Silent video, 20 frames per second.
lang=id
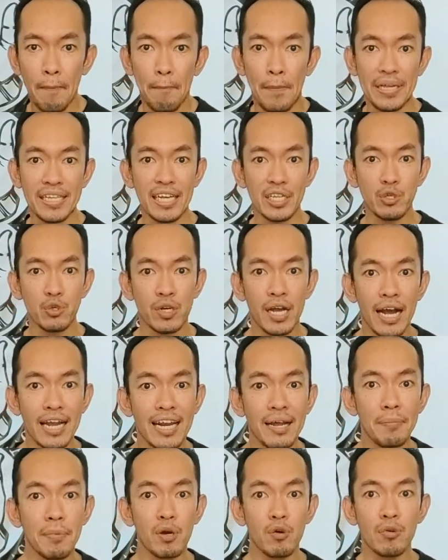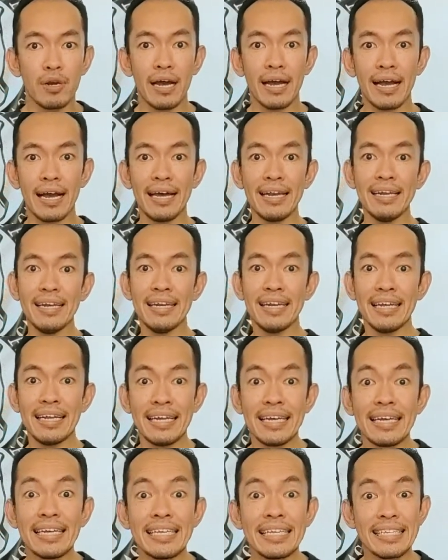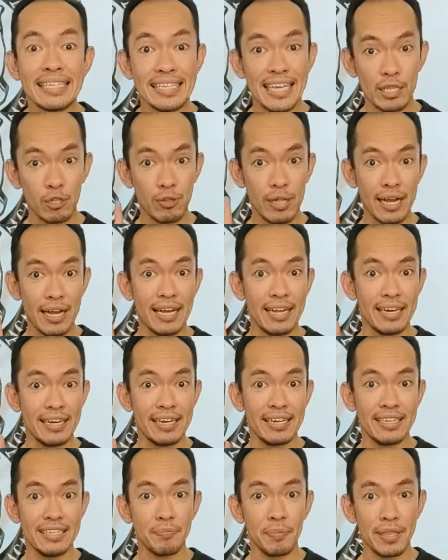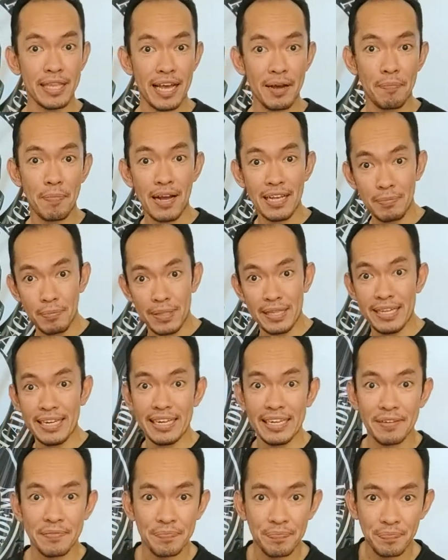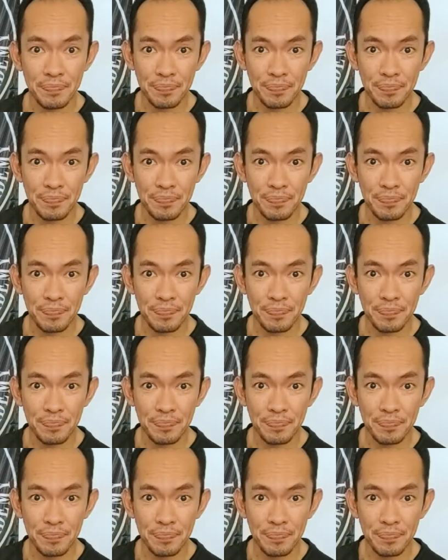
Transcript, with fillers: bisa juga Anda menggunakan satu tangan. Seperti apa? Seperti ini.